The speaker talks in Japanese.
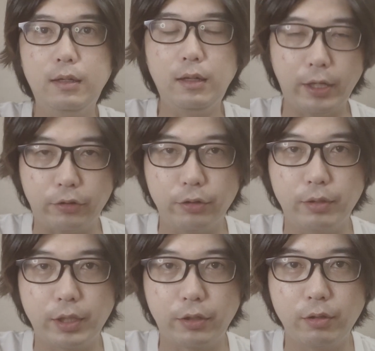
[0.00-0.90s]
はい。という
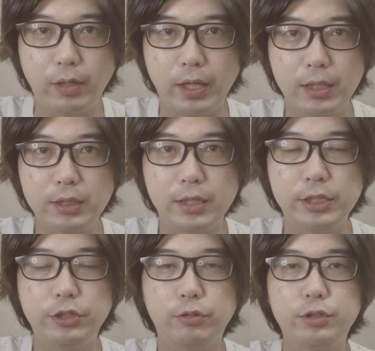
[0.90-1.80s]
わけで今日は江頭
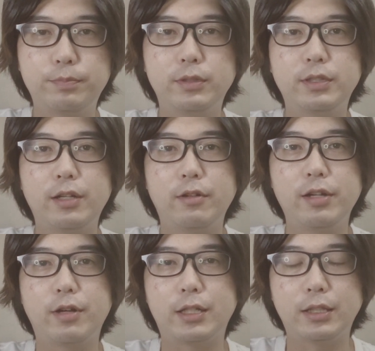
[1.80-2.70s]
にじごじゅっぷんさんへの
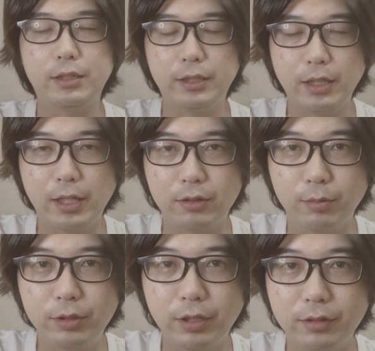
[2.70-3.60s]
愛を語っていきたいなと
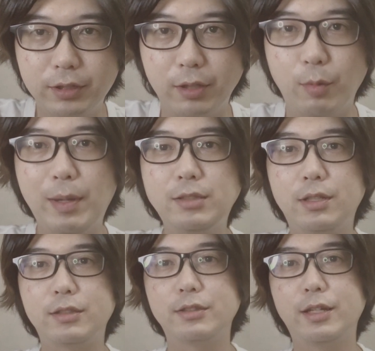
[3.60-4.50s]
思ってるんですけども、まず
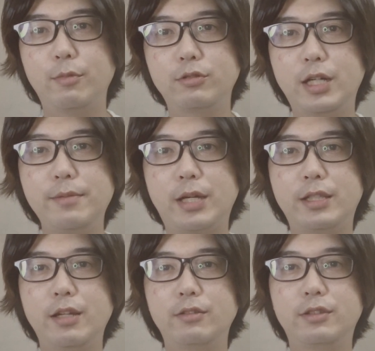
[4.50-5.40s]
はですね、僕が今着
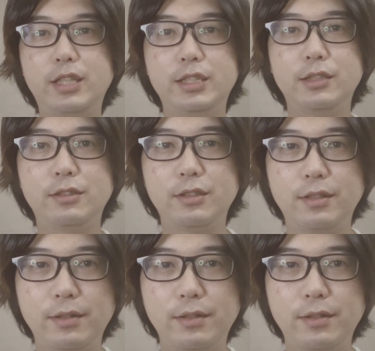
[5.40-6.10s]
てる T シャツ、